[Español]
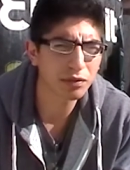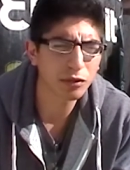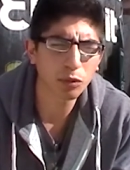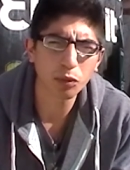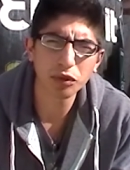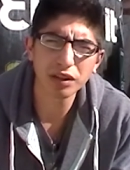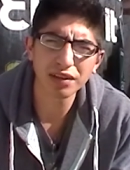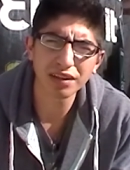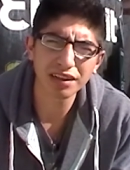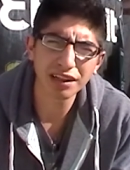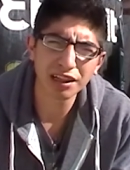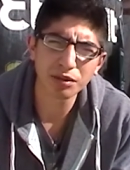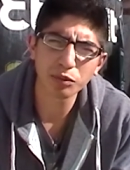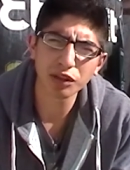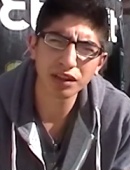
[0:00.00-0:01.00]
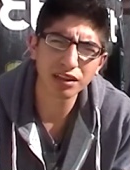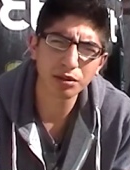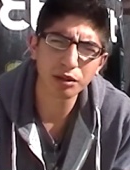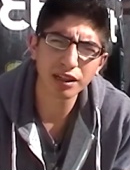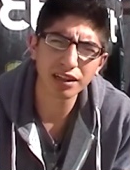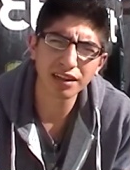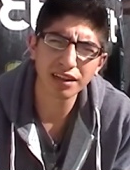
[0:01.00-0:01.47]
no podía hacer nada porque
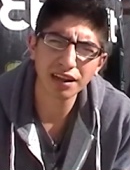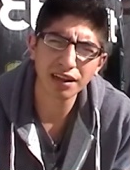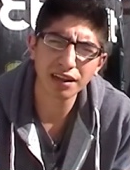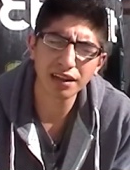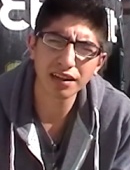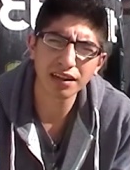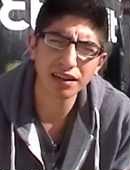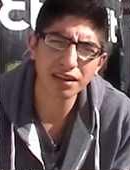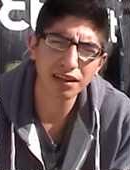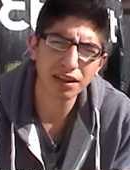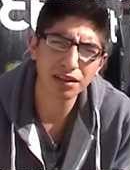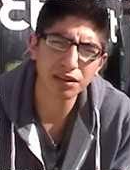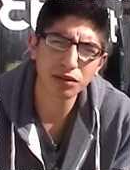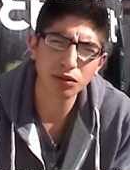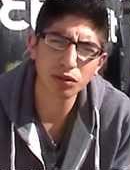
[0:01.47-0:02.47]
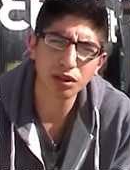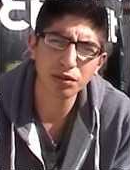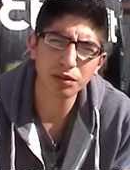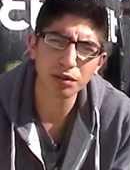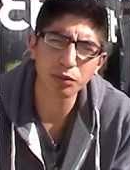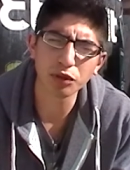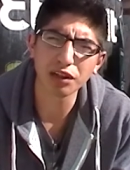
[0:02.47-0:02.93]
estaba encadenada, encadenada y no la
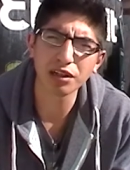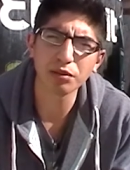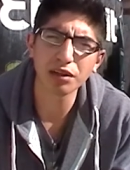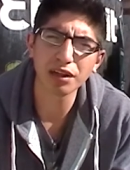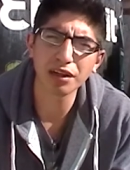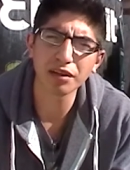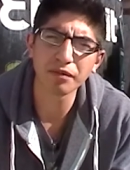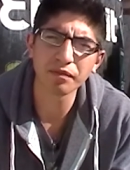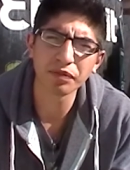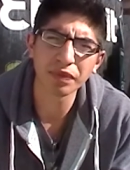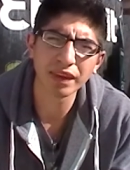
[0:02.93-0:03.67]
iba a poder liberar.